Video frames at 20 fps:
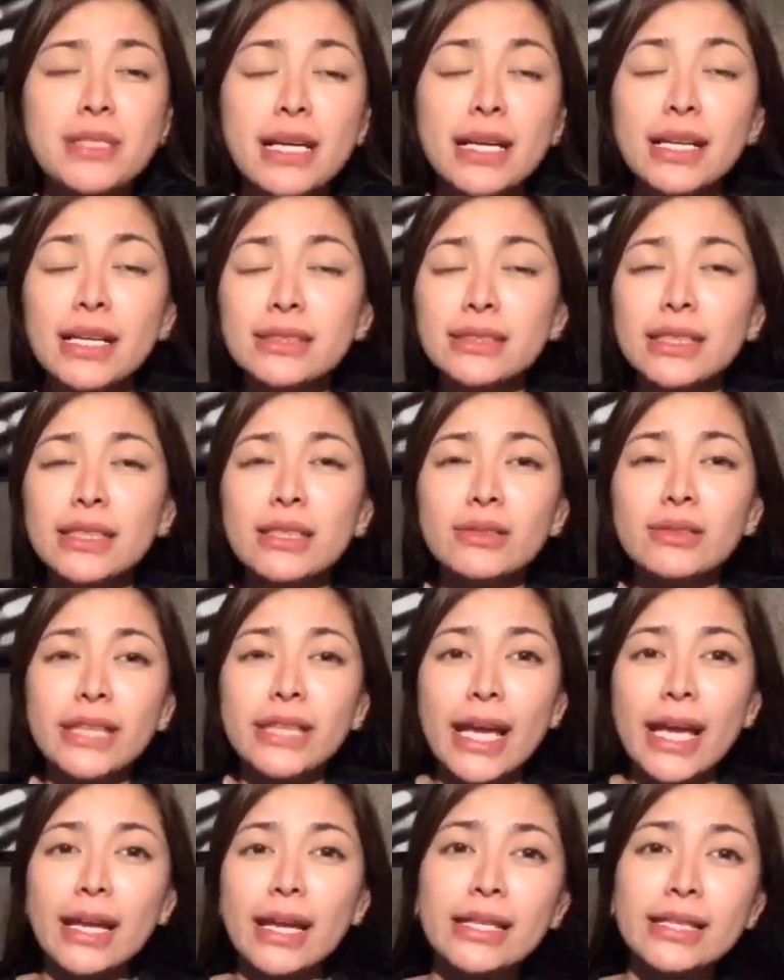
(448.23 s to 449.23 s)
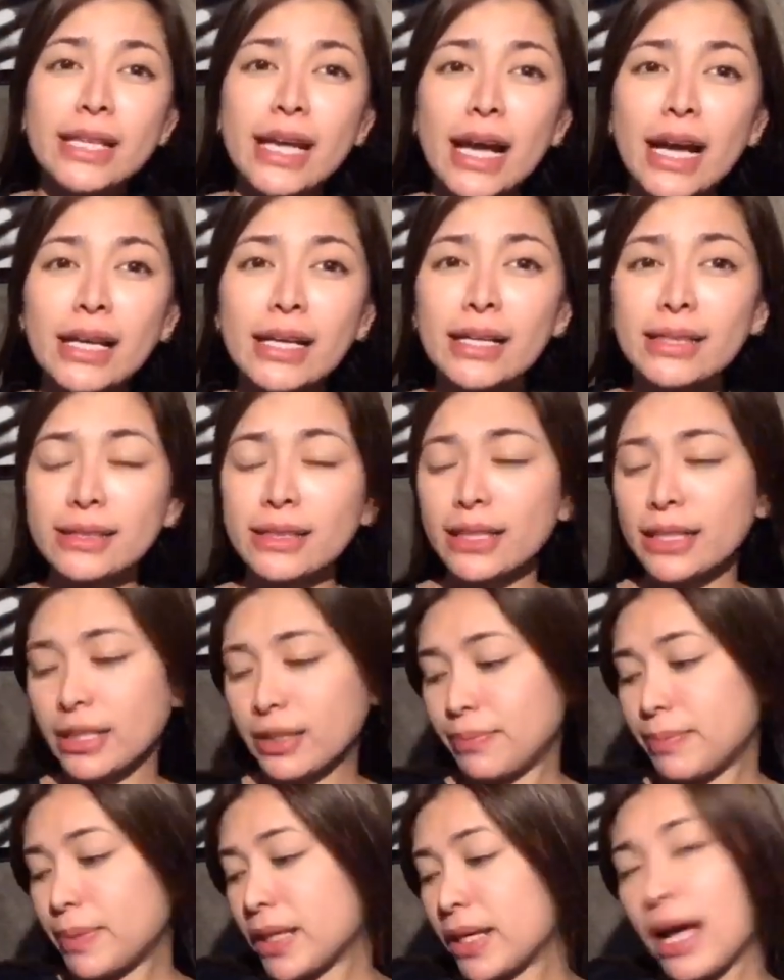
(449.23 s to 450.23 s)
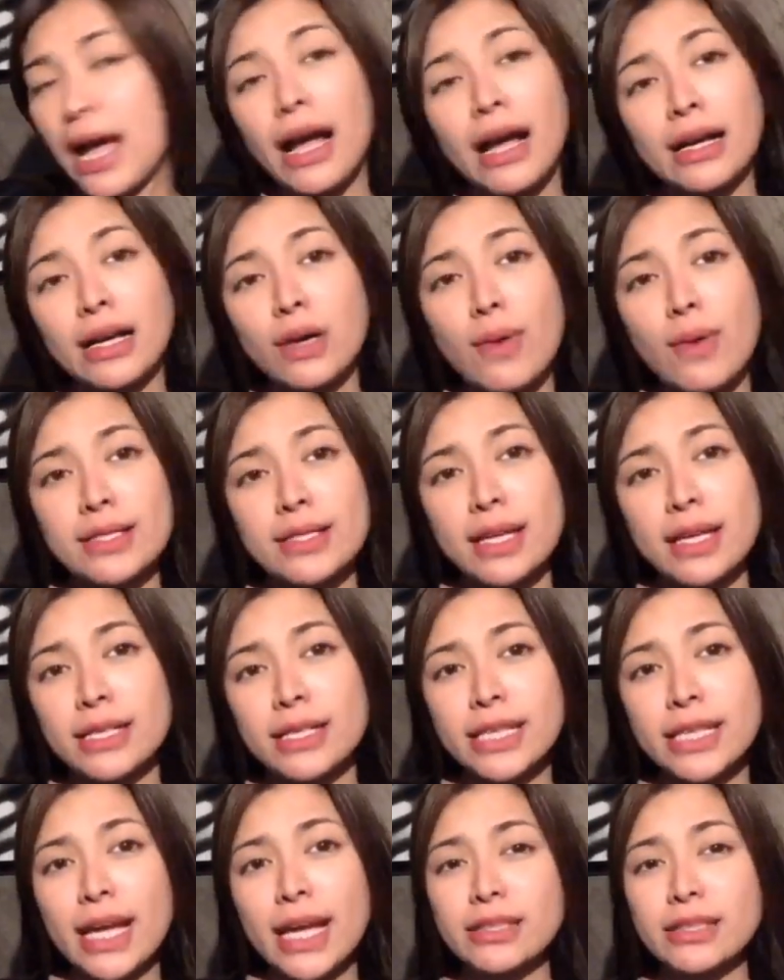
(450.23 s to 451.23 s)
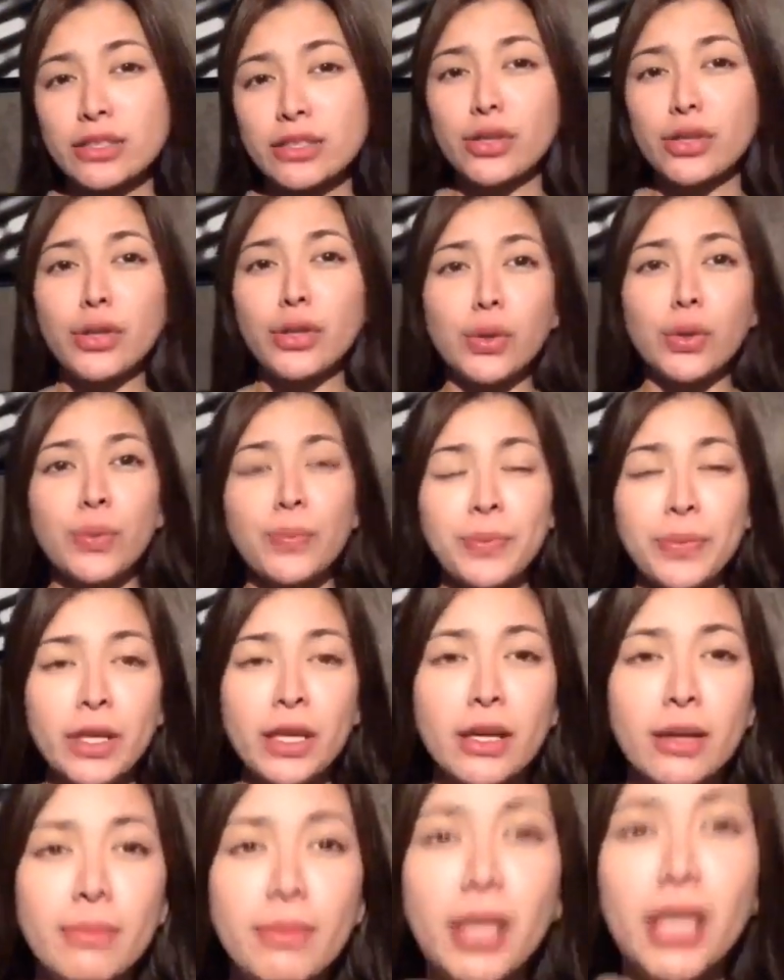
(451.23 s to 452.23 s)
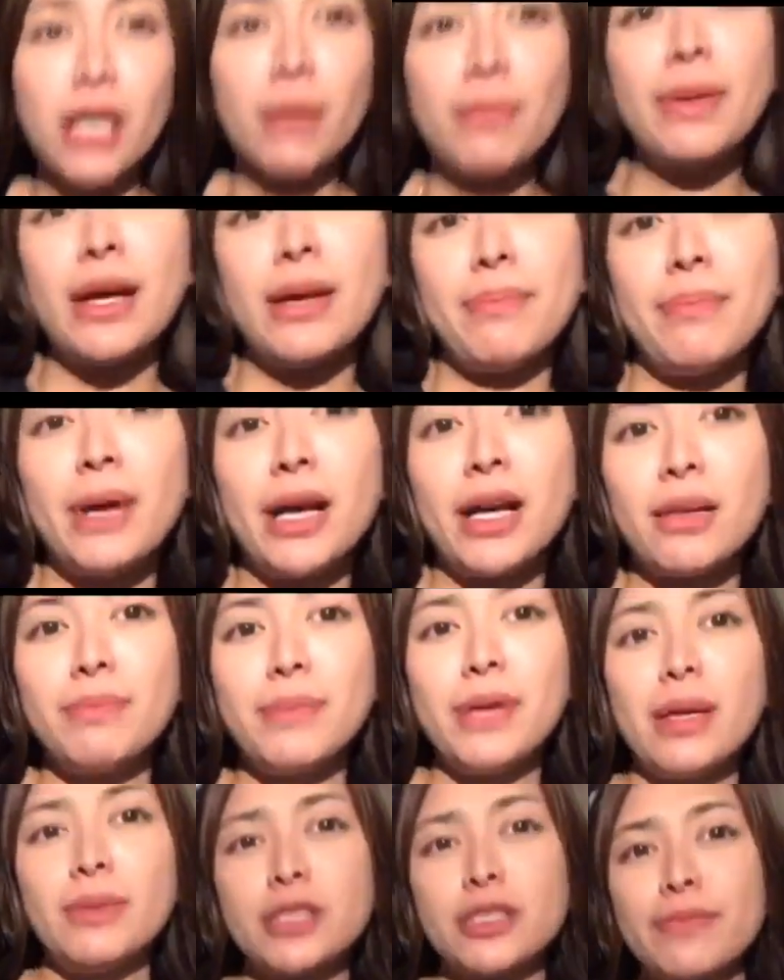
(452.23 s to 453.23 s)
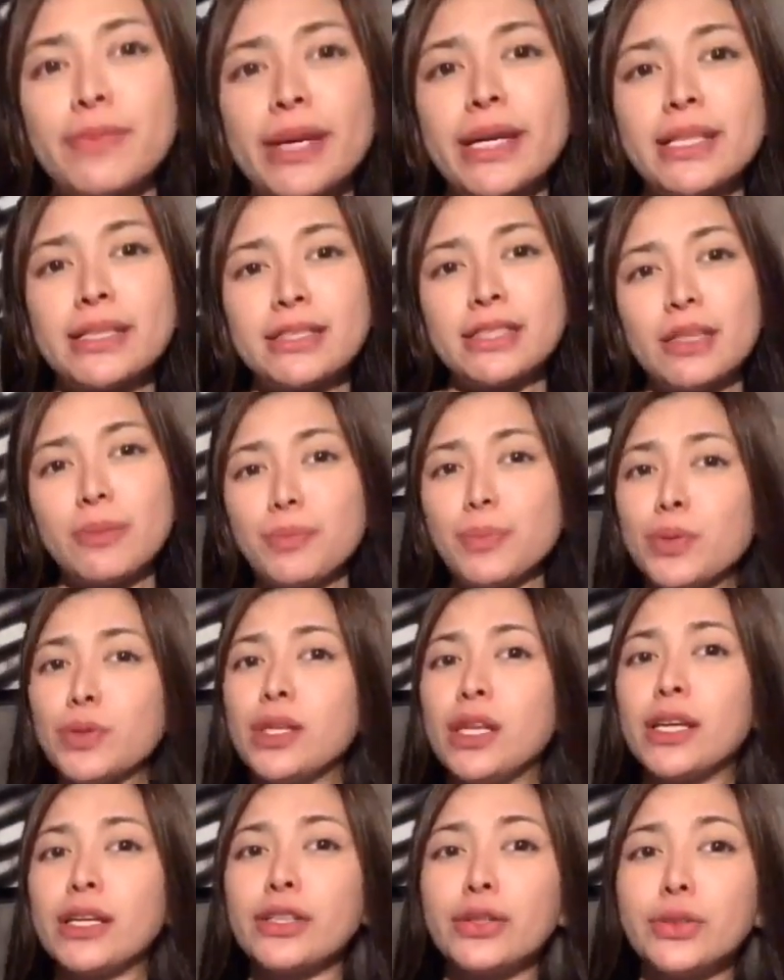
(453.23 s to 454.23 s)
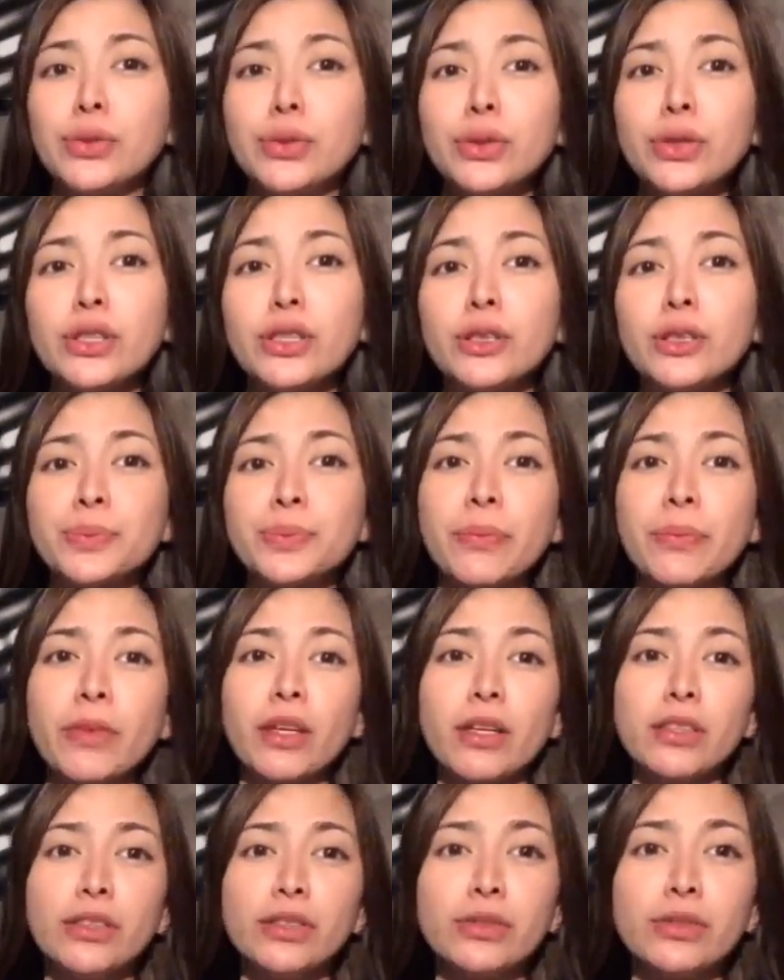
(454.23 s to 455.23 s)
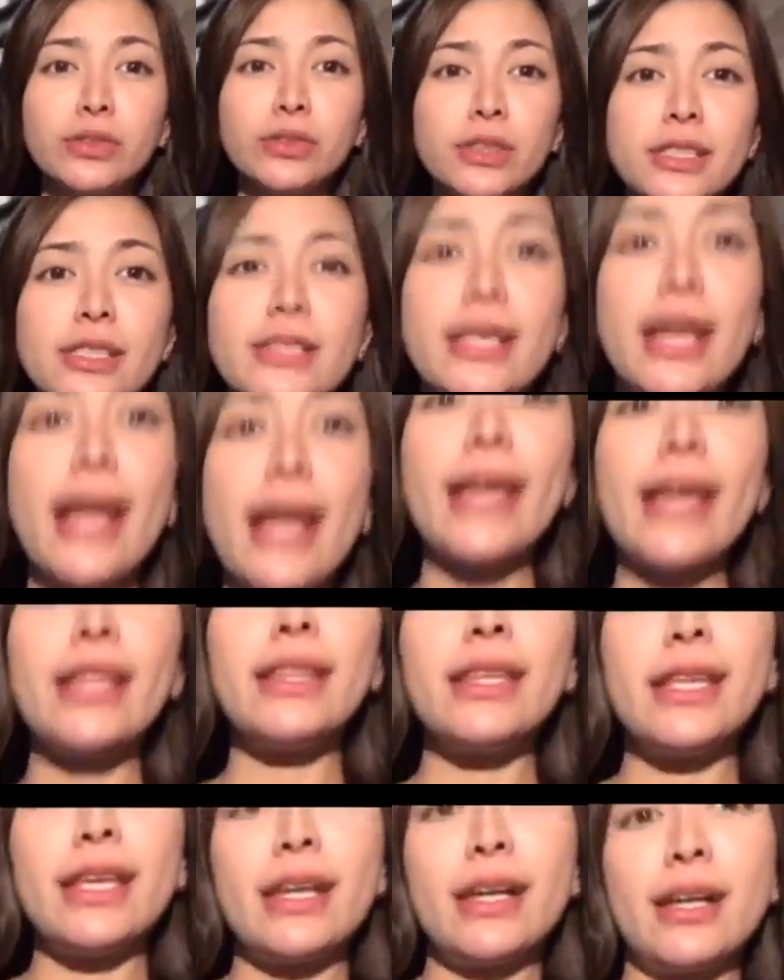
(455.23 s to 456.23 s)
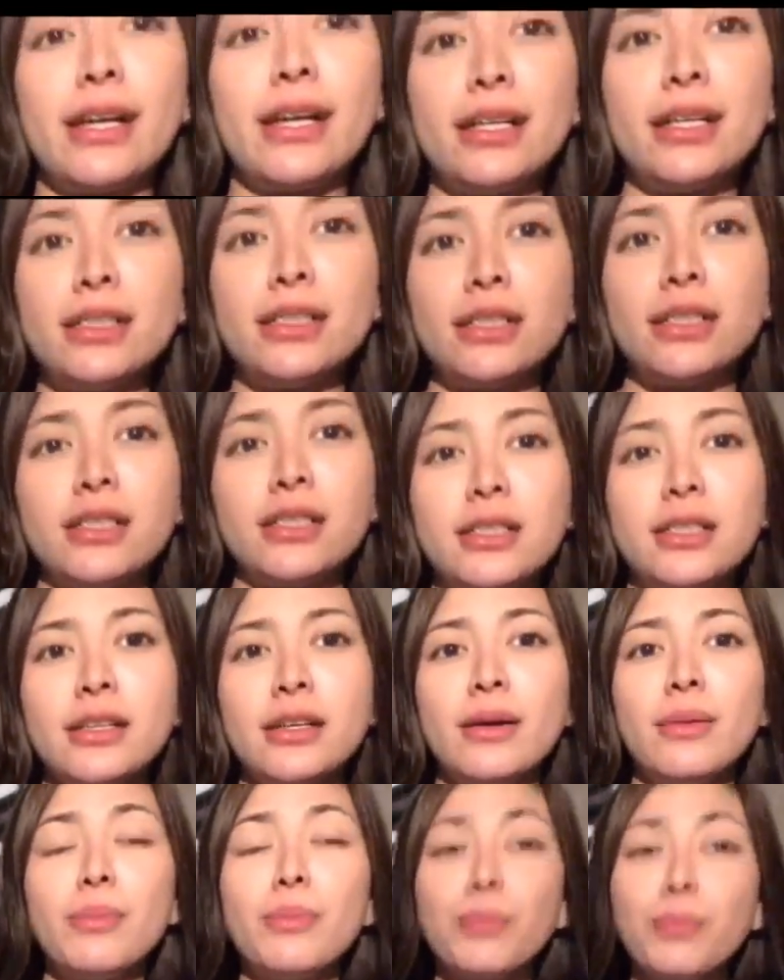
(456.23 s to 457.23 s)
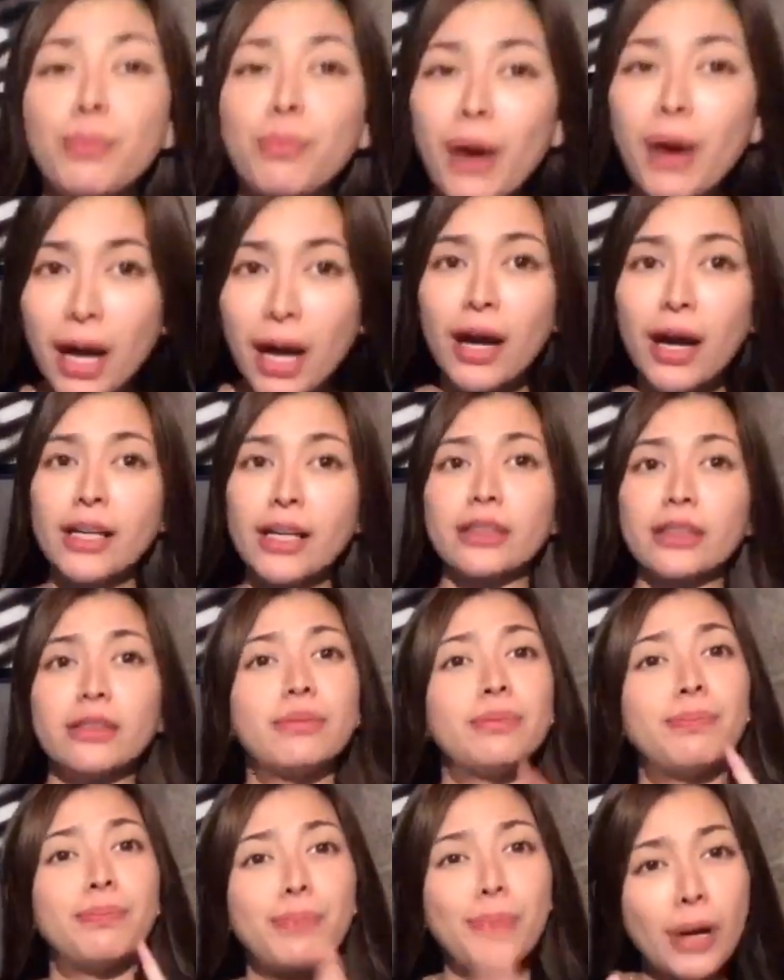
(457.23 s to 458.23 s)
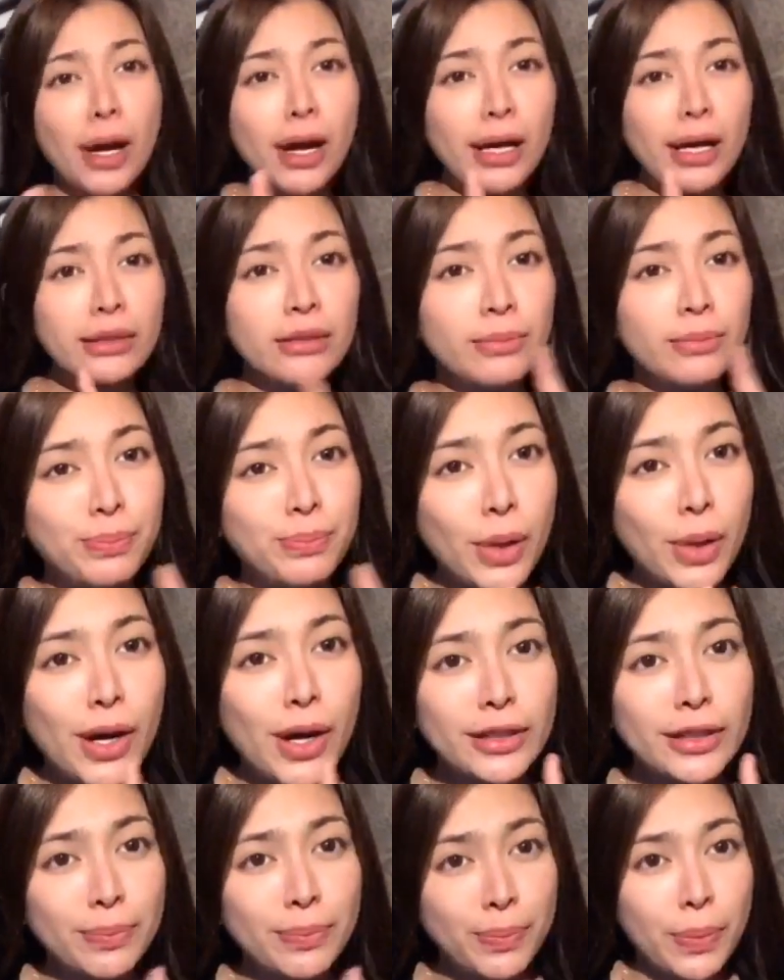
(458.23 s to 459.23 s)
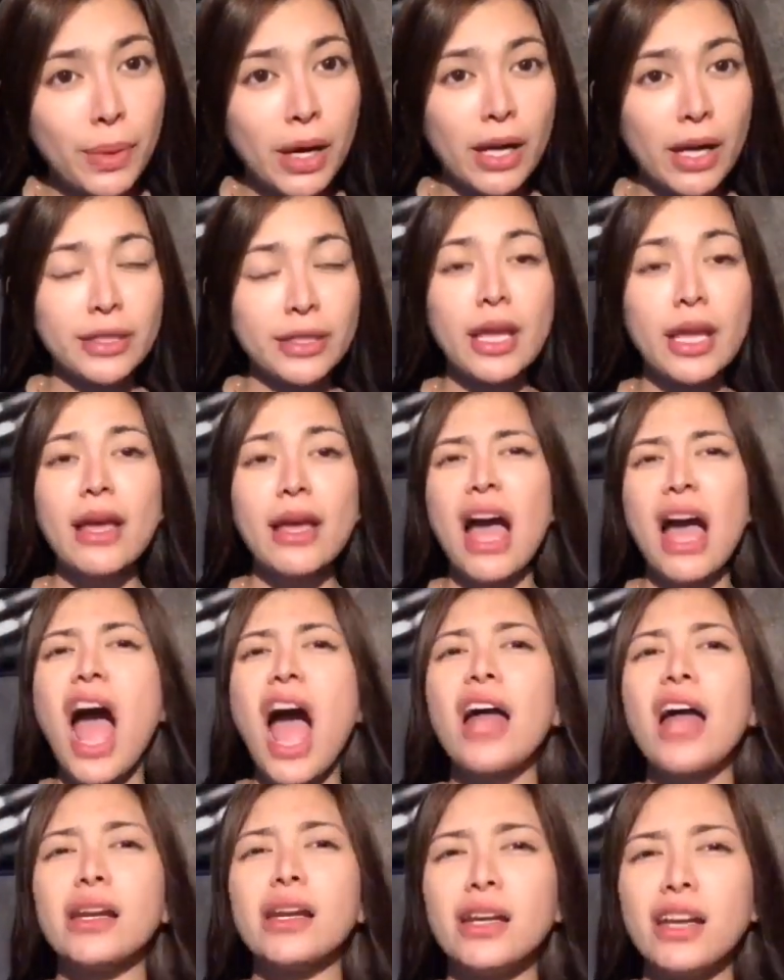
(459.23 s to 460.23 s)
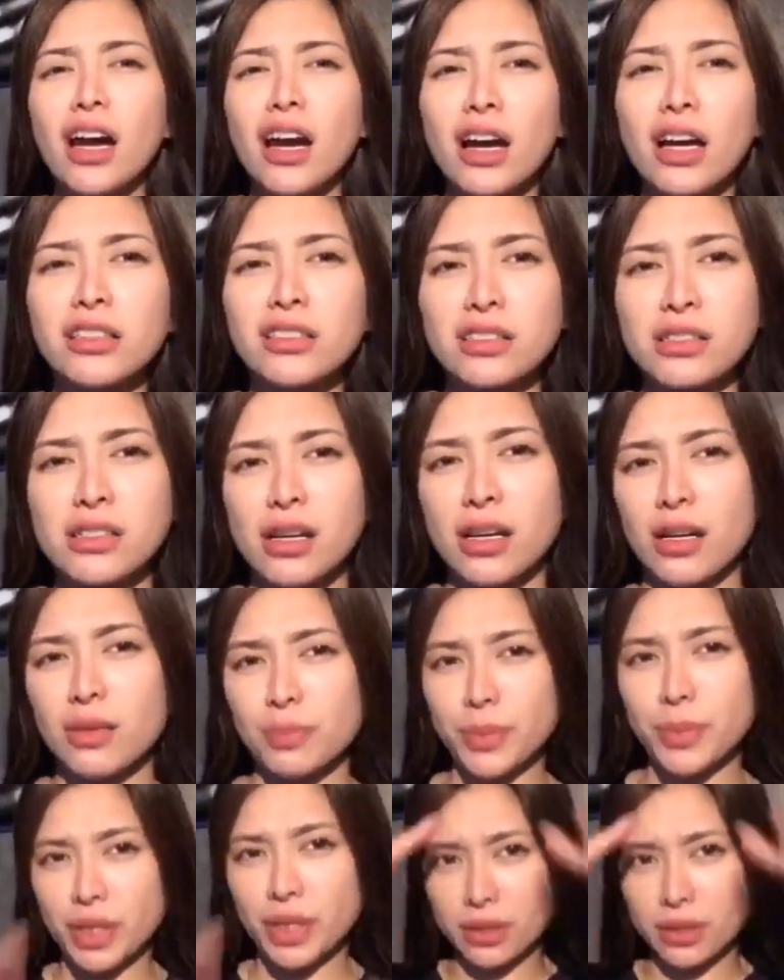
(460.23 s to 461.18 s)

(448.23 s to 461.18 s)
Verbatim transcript: Ang ganda ng tela niya, ang ganda ng pagkakagawa sa kanya. At you know, mga, mga bebs, very simple lang yung yung design niya. But, but, but, but, ang lakas ng appeal.